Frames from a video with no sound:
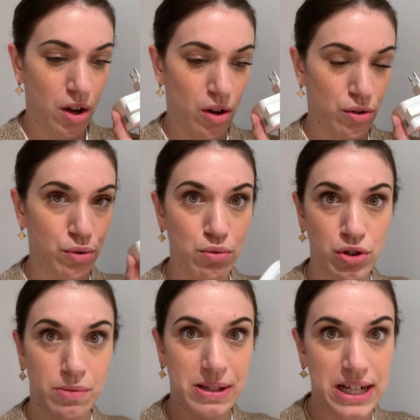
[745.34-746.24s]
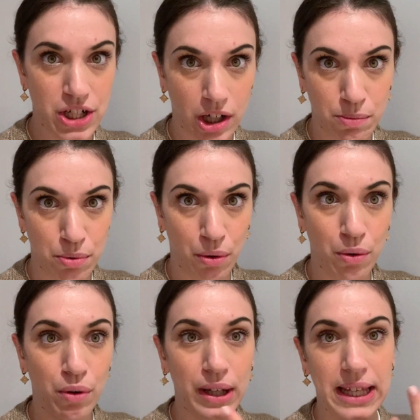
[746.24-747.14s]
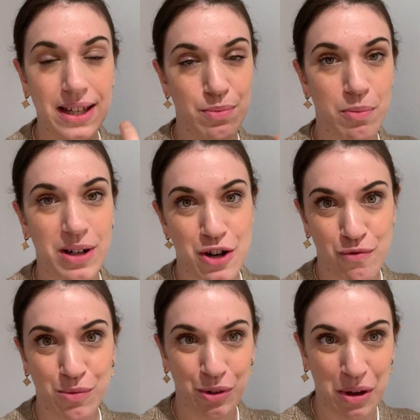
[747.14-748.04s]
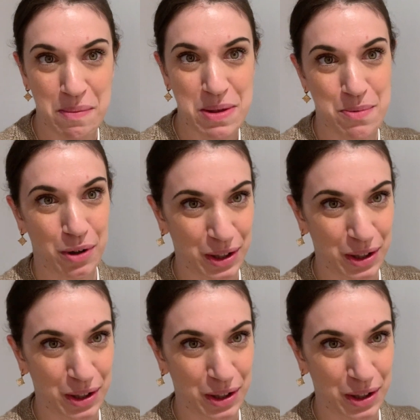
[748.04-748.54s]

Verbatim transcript: euh, du coup, j'emménagerai le bureau et à ce moment-là, je vous montrerai un petit peu le